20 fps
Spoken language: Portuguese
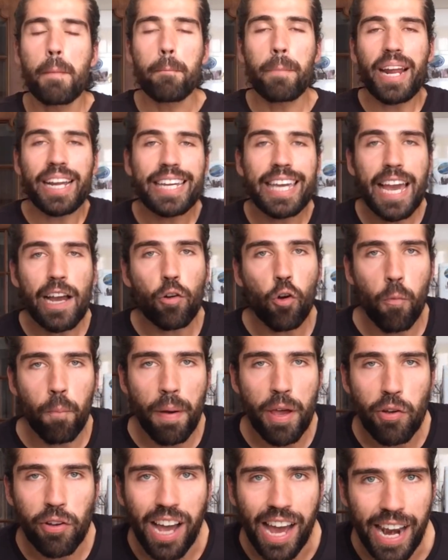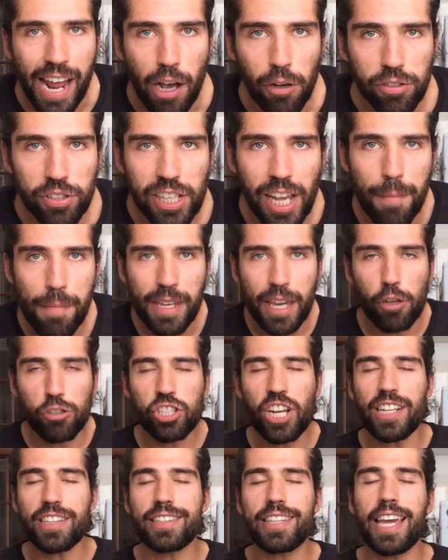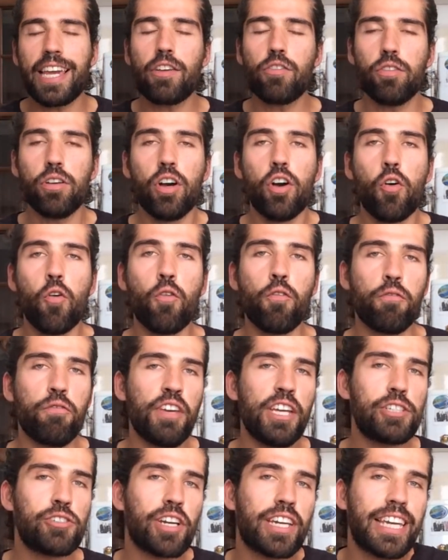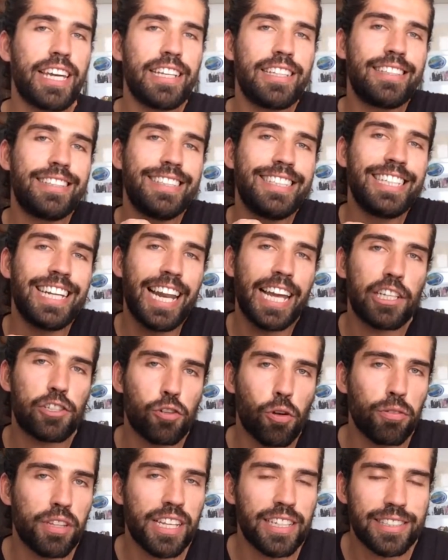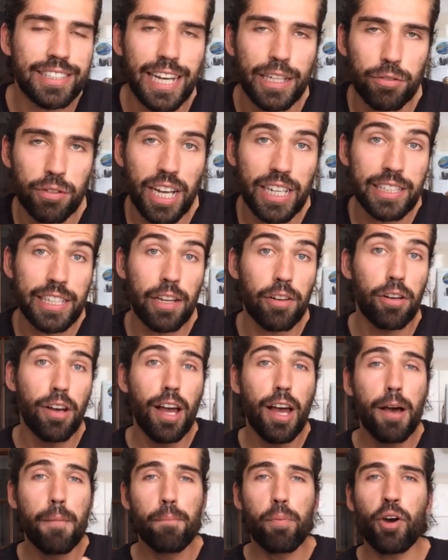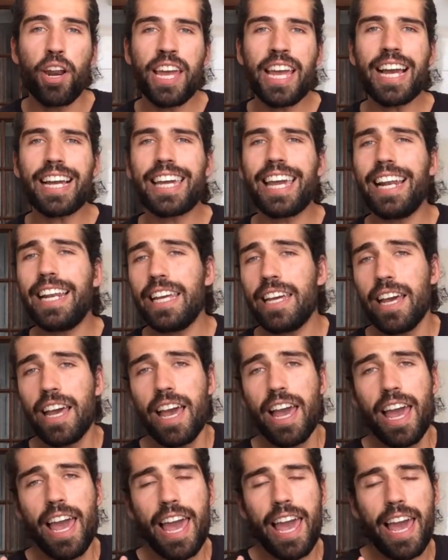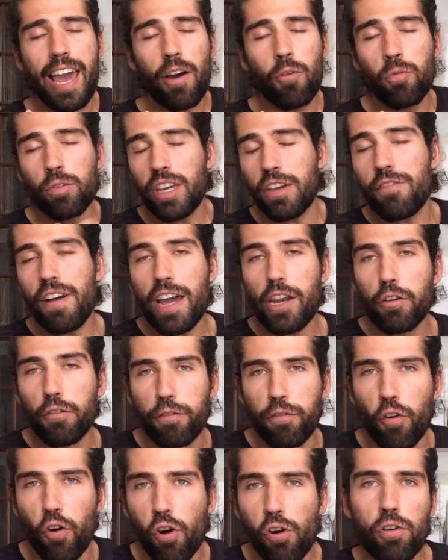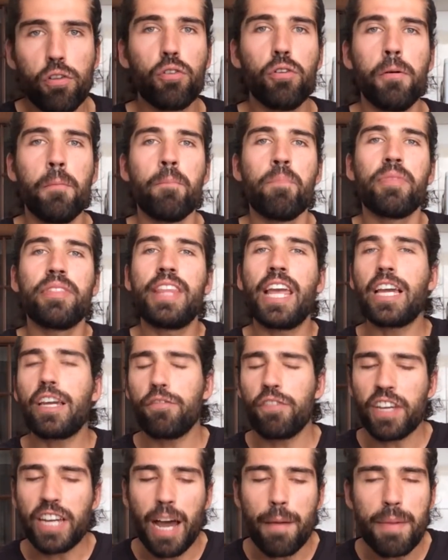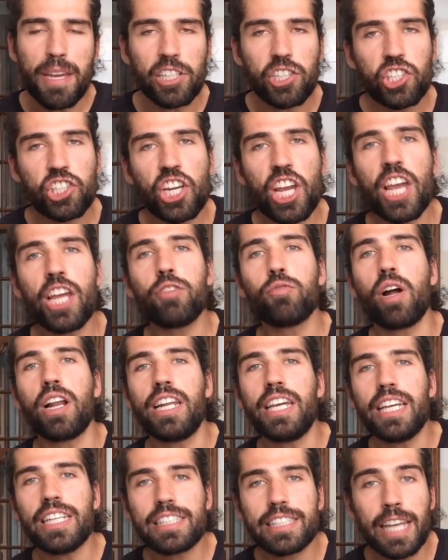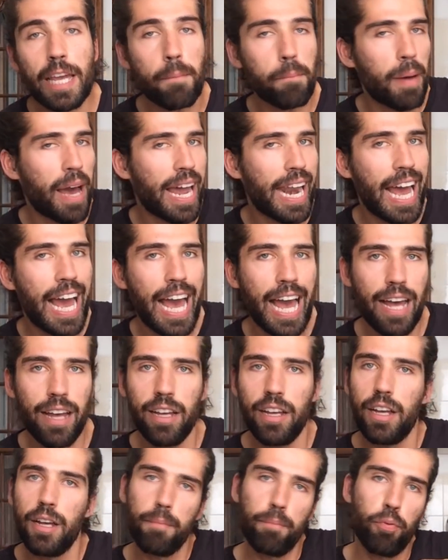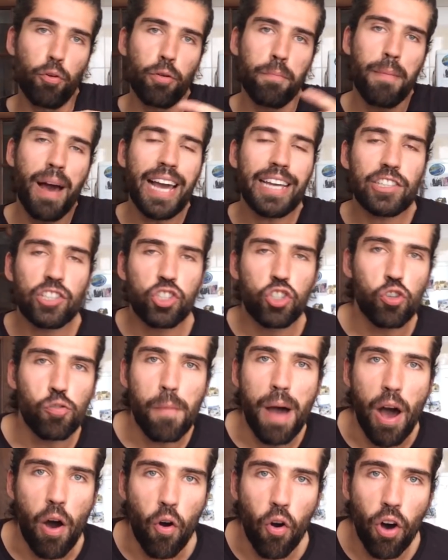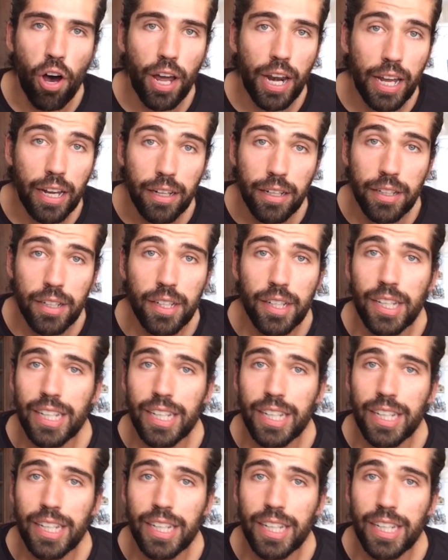Para quem acompanha o canal sabe que eu já tenho um vídeo aqui de leite condensado caseiro Porém, aquele é um que vai no fogo, tem que ficar mexendo ali sem parar por mais de uma hora,